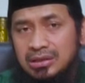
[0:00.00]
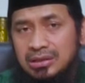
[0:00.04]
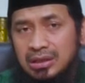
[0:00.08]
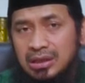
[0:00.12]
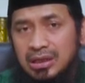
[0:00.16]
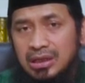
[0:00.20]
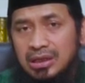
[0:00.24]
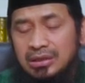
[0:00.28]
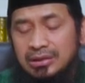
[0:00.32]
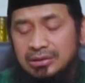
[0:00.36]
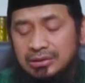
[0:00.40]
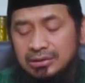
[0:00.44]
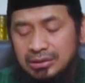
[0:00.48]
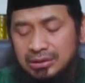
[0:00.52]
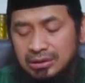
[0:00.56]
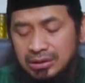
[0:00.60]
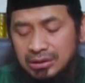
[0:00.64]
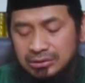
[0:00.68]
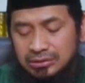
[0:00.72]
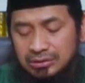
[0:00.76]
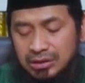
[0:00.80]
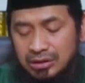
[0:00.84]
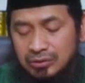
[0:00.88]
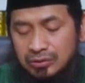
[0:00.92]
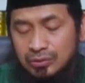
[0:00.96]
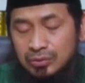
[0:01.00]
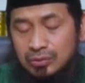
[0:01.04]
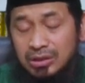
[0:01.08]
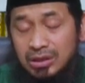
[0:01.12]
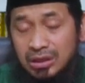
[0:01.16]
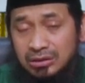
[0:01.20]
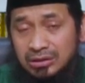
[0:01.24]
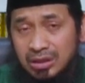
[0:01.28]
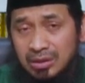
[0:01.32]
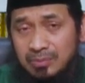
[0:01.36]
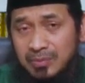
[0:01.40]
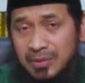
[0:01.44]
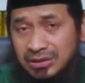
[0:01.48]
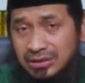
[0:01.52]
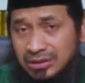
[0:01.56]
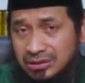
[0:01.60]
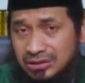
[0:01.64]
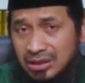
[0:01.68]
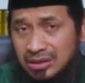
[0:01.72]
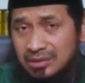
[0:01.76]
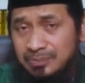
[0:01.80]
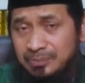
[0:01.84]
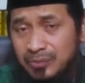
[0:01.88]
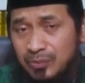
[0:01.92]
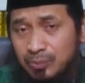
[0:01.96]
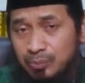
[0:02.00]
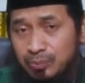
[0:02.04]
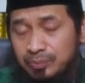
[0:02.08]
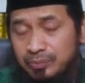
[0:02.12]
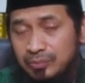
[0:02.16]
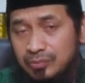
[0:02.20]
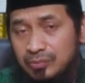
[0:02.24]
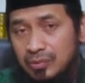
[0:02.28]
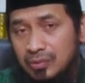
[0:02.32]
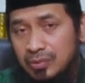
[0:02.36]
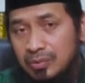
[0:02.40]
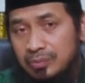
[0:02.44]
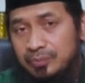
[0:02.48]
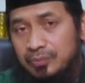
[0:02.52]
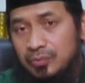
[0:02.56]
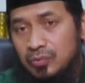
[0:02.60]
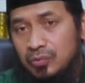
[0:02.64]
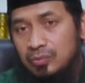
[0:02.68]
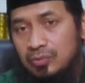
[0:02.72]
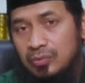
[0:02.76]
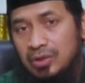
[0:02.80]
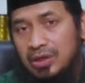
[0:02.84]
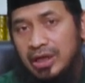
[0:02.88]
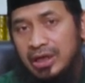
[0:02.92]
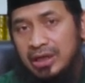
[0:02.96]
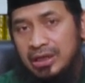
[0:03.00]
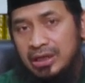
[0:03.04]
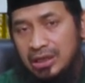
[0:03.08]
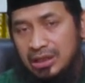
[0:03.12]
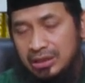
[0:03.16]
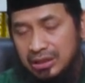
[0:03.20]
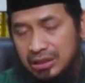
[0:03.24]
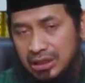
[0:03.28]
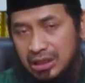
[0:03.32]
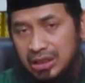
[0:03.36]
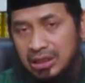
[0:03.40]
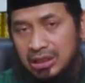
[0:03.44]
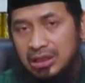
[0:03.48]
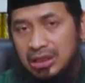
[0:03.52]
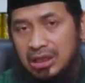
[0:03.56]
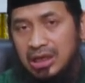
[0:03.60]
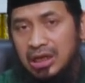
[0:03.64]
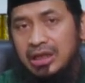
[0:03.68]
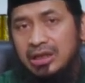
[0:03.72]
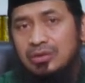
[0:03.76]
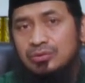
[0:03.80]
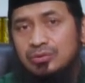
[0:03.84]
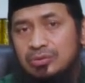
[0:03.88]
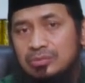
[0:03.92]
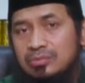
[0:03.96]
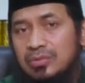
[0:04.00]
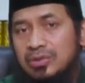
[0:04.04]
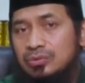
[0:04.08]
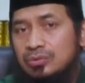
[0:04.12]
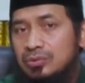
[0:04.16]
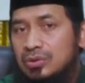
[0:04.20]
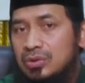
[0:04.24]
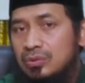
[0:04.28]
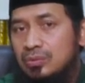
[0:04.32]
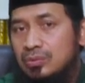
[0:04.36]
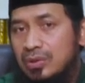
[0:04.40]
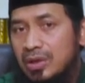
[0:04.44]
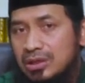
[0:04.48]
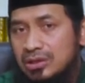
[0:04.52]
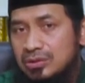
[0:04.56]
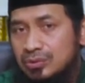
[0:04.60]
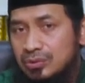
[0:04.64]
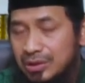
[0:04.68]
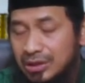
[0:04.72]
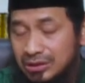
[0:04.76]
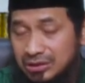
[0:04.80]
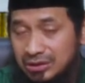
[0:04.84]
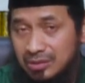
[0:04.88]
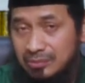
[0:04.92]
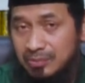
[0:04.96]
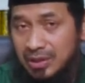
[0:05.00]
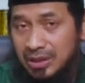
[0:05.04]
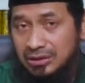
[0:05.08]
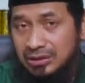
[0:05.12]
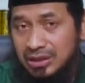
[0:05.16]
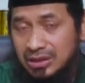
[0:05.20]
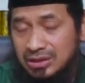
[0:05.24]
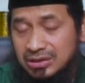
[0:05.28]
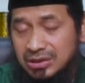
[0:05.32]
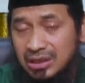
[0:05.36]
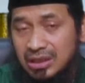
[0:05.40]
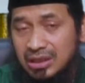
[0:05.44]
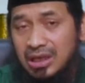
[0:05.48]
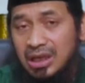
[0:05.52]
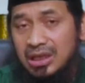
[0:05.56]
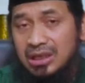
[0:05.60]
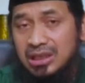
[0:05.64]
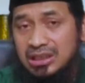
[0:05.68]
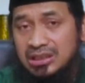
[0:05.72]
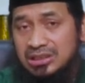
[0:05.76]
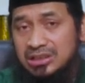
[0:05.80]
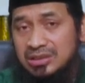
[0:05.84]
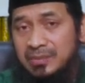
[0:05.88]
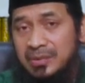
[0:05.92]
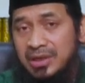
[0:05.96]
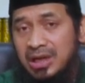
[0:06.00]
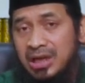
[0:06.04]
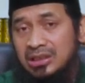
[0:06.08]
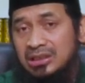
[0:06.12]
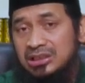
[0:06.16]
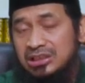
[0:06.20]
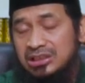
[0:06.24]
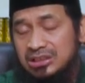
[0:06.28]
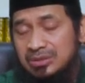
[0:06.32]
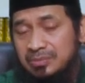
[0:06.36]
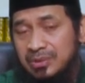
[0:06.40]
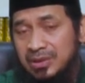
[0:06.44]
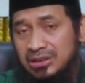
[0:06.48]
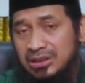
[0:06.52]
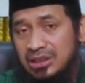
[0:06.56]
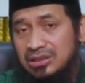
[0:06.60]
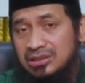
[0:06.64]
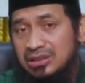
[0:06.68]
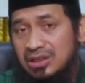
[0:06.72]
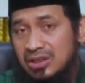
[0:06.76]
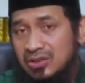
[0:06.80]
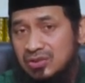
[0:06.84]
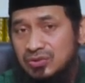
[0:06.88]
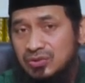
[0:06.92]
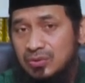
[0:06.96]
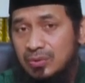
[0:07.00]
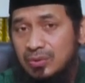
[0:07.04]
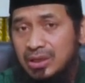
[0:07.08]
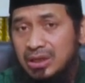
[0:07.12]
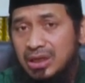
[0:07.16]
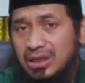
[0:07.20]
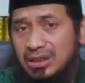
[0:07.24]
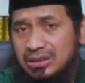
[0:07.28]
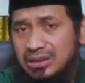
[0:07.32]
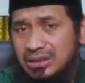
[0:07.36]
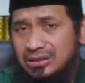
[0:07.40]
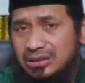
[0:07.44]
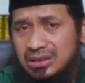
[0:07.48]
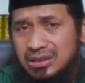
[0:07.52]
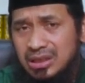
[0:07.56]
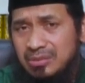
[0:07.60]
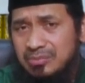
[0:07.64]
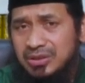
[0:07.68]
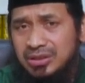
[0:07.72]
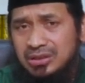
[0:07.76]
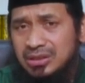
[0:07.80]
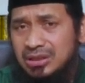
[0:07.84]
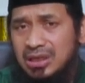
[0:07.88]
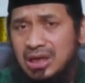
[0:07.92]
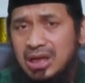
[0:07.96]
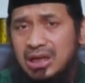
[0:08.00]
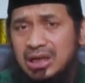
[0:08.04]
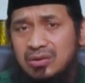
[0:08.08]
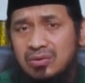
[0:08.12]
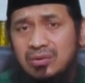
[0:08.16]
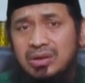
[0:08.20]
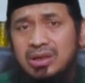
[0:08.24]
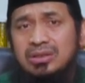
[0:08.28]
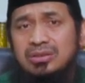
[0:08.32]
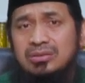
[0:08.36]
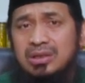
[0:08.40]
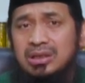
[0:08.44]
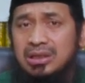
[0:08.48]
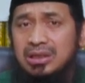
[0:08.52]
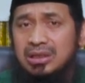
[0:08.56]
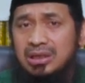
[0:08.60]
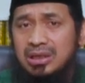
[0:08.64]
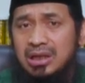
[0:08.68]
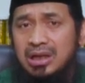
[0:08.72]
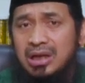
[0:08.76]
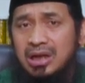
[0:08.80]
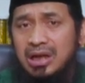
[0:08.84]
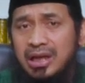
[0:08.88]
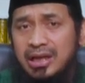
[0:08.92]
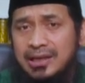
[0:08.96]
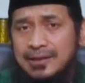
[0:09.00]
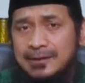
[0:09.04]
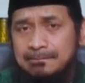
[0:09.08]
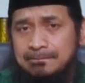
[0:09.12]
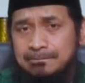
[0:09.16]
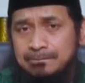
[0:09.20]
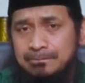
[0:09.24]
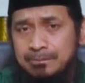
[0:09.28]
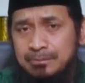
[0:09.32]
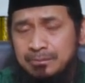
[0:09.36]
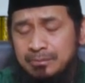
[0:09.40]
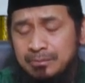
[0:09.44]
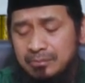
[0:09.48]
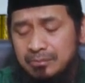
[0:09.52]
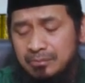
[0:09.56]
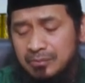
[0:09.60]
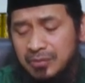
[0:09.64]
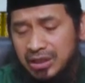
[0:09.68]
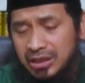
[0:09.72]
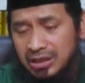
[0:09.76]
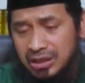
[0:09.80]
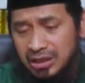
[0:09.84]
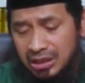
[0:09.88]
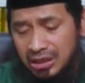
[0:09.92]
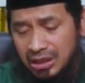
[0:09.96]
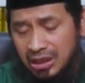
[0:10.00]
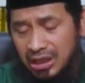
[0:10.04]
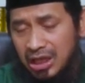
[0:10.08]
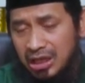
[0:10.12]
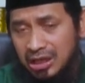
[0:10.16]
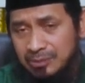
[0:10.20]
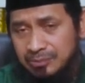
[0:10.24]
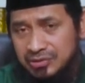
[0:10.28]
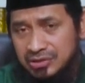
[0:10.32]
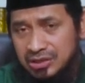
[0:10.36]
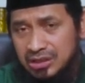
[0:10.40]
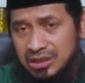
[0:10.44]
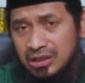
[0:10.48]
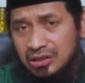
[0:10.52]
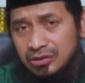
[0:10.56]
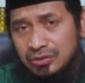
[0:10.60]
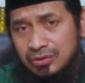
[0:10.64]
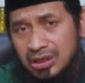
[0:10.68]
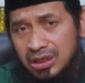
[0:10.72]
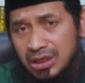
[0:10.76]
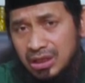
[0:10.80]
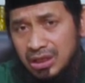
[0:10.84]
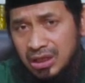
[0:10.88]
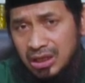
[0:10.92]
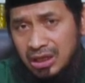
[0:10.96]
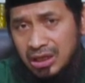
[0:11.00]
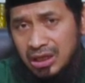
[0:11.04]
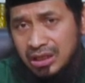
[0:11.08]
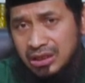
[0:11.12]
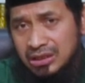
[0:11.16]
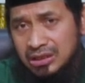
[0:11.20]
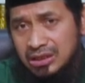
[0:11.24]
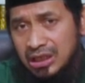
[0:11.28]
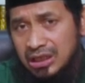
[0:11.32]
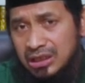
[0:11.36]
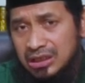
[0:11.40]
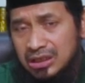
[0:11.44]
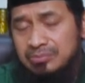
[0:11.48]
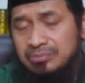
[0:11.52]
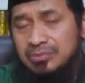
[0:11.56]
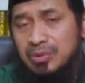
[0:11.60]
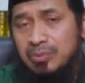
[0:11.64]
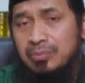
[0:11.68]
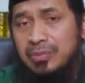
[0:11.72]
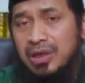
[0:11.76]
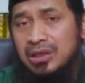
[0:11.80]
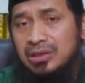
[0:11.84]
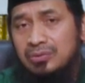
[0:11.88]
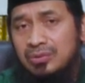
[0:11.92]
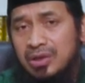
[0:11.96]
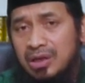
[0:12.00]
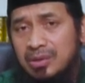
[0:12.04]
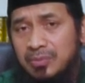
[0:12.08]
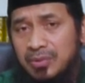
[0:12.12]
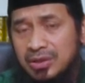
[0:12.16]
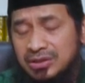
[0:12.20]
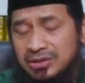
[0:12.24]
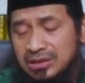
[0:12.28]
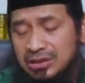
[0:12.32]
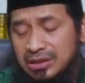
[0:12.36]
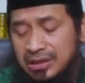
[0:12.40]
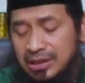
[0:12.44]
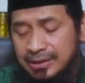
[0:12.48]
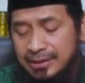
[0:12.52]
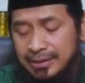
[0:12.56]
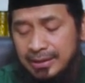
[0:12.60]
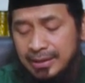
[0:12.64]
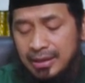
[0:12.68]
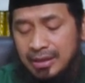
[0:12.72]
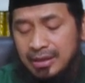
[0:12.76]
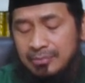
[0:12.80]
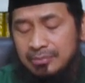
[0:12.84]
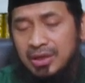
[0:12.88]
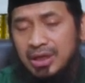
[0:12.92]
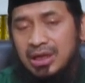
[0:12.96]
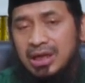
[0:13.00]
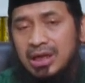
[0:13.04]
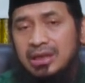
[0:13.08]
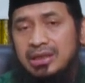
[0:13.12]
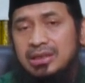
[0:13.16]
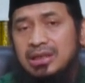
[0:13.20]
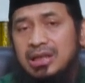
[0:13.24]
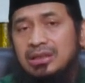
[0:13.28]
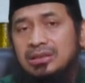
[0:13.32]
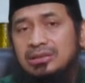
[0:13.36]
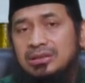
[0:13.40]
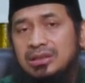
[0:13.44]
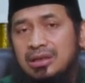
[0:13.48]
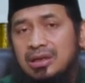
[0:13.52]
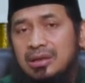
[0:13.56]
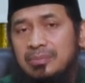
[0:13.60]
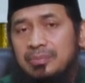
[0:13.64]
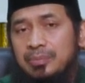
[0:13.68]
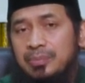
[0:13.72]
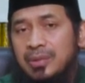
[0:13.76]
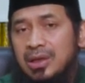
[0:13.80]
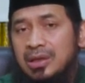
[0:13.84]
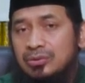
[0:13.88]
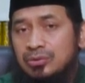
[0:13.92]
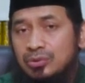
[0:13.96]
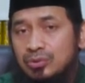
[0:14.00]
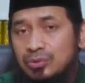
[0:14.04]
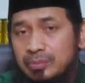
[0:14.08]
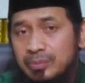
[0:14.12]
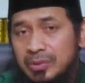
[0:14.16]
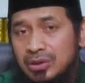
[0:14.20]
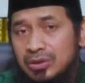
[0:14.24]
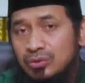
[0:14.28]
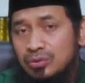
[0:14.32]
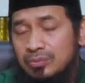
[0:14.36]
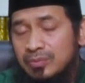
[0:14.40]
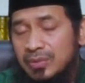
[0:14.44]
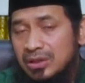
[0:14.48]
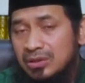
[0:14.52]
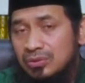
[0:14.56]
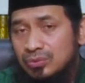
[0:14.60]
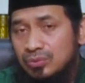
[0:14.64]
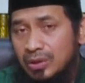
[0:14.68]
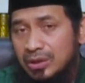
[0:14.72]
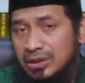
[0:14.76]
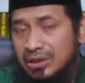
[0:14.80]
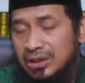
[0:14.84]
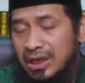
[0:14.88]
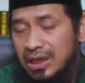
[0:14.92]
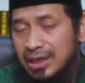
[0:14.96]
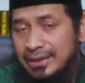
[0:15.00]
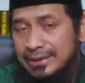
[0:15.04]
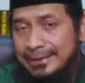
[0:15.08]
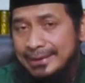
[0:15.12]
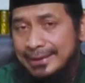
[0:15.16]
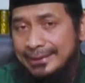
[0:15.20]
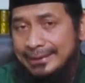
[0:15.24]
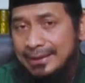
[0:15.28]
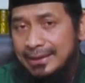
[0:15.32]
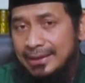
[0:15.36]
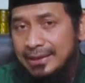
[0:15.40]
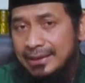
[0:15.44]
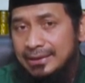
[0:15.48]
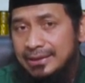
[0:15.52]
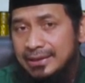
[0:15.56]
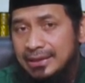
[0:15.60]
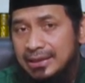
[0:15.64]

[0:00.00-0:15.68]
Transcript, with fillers: ya tentu keterbatasan wilayah negara-negara lain untuk membantu di luar juga terbatas karena ada kesepakatan-kesepakatan internasional yang tidak bisa dilanggar oleh negara-negara lain baik negara Arab sendiri atau negara lain yang ingin membantu rakyat Palestina. Maka di antara bentuk-bentuk bantuan yang ada adalah